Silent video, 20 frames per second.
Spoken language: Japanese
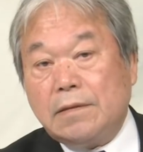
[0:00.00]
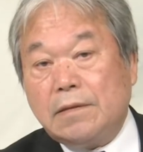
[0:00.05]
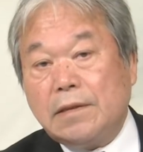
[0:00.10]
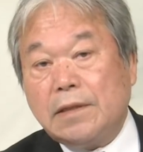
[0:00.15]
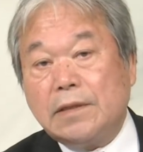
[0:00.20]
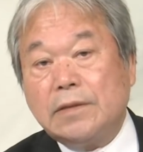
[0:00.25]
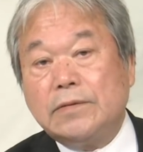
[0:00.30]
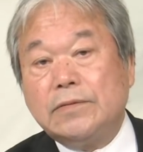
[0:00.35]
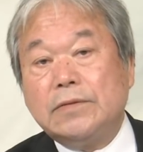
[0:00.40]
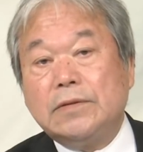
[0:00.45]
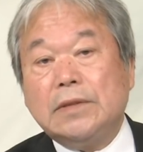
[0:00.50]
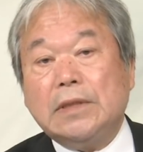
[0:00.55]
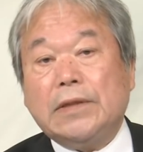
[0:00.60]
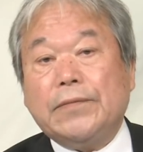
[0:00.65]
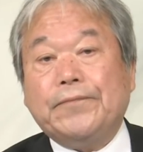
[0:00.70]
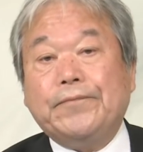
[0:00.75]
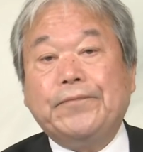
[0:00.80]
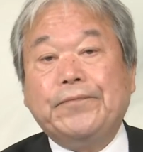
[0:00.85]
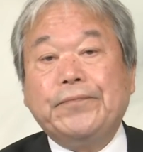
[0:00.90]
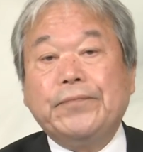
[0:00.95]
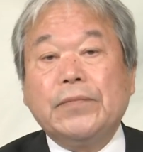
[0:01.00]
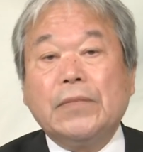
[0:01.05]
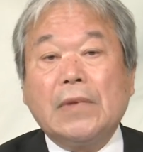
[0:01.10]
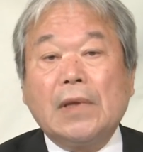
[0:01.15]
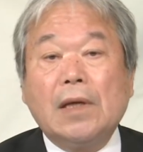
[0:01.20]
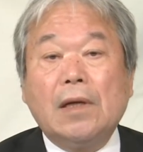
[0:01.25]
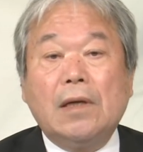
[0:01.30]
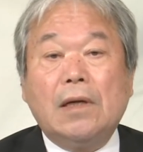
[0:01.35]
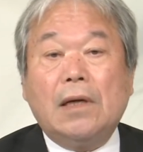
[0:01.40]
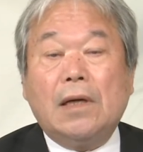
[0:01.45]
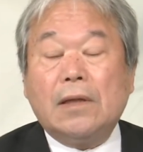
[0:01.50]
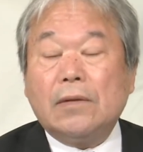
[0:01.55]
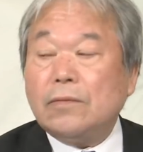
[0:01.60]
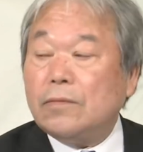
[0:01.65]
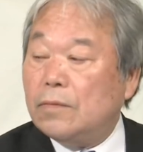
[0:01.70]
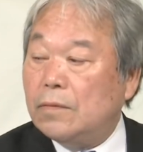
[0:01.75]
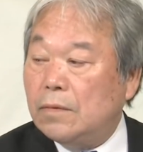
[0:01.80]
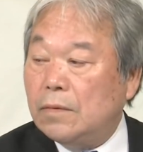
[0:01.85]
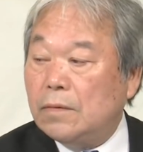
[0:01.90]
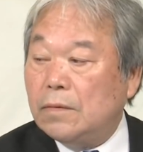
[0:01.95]
ていうふうにあ
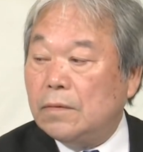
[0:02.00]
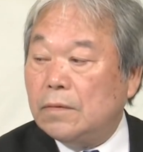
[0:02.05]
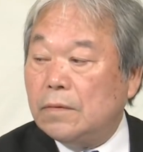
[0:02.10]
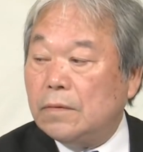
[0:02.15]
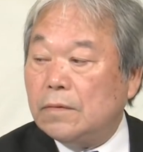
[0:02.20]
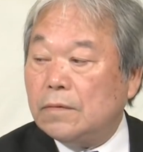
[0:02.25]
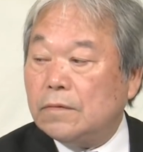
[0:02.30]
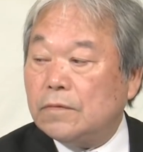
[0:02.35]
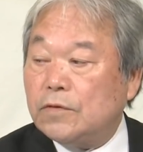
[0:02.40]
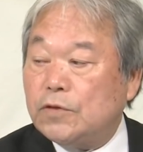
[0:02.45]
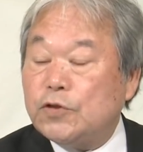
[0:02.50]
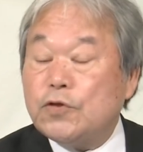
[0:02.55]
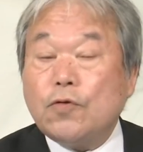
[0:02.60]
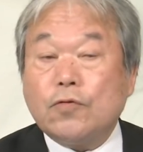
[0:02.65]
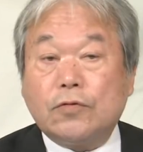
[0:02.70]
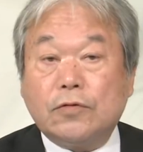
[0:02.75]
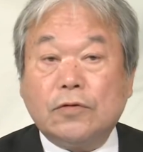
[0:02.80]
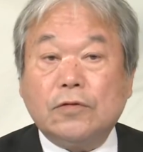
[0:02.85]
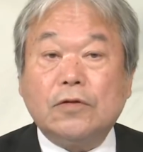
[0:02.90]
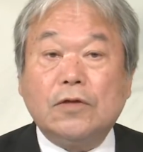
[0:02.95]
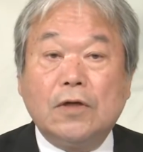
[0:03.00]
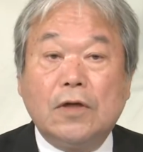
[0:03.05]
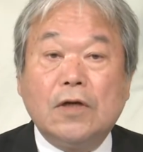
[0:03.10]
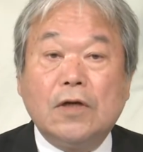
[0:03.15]
の強く